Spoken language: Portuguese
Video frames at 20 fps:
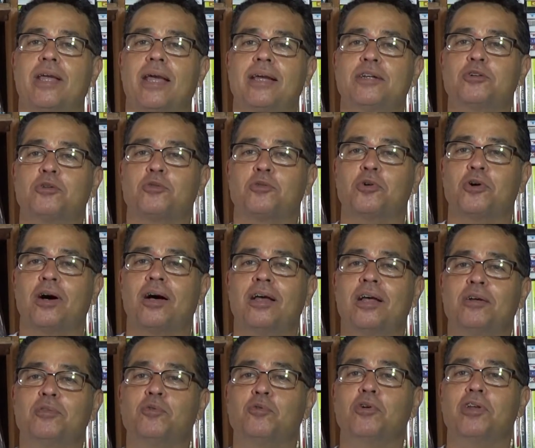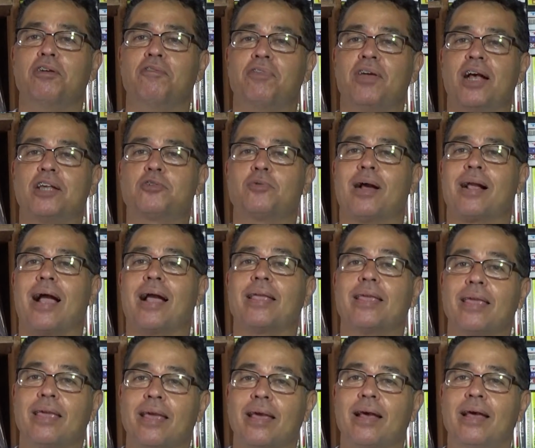que é editor do Universo
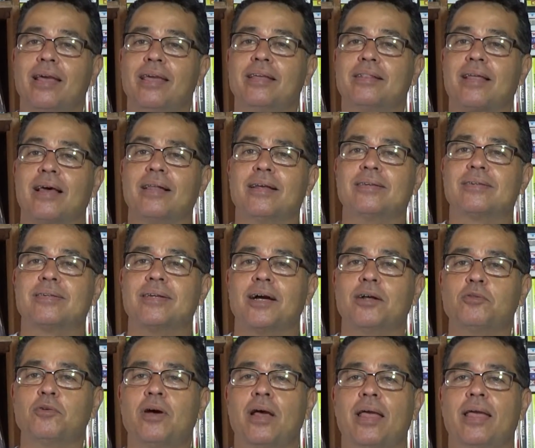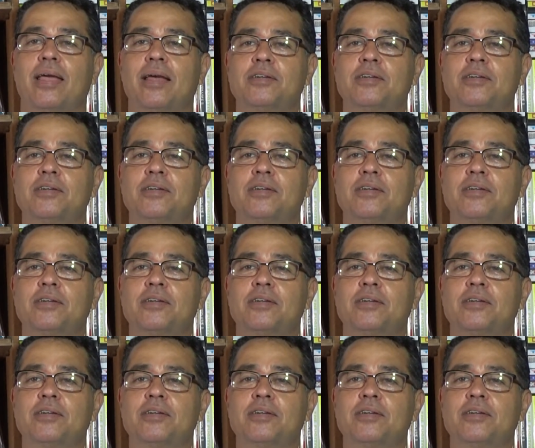HQ e tá lançando